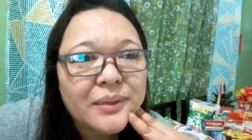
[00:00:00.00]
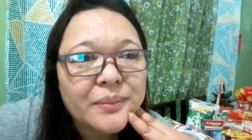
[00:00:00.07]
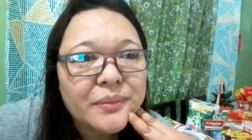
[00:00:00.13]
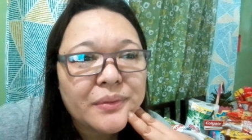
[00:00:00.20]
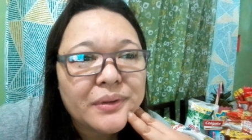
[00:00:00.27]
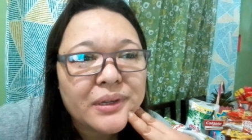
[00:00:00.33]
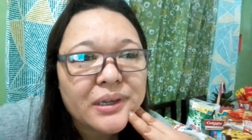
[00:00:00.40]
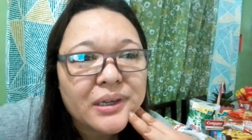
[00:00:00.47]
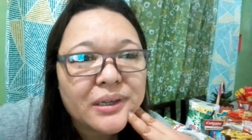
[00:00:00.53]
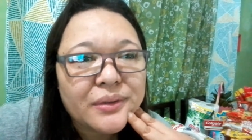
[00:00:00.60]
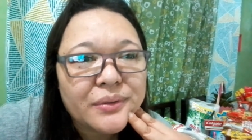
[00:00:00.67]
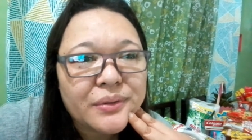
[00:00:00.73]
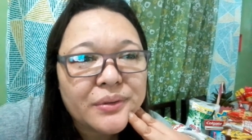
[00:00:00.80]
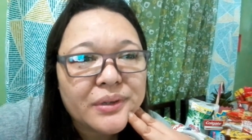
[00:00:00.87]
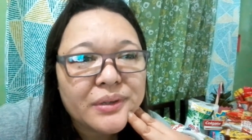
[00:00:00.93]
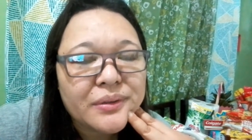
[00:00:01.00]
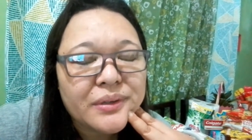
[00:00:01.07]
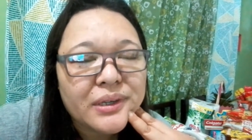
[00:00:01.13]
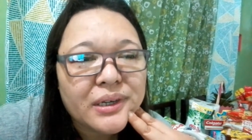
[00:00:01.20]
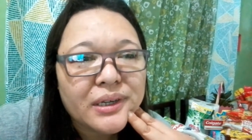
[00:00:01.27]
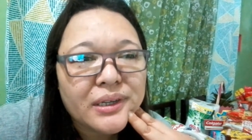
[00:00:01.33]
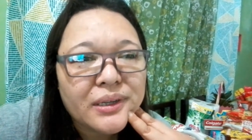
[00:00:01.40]
mo na ganun yung
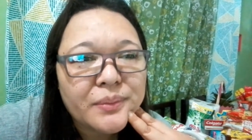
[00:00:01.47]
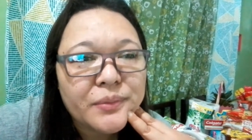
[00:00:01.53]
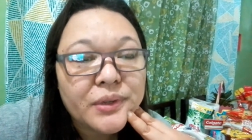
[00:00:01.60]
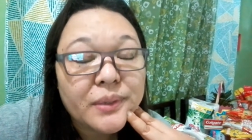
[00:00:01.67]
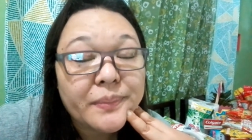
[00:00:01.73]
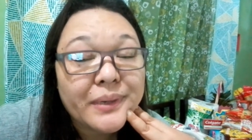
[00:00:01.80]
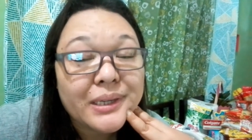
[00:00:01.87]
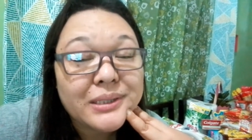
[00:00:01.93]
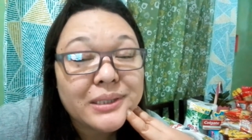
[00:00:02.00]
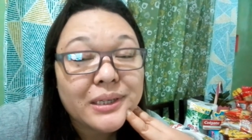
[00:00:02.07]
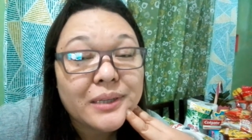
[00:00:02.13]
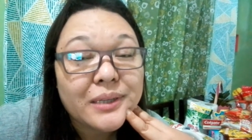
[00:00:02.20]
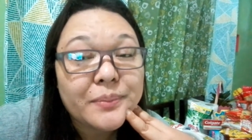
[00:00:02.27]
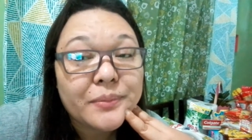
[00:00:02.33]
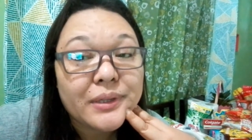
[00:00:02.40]
ano ng anak mo, napakasakit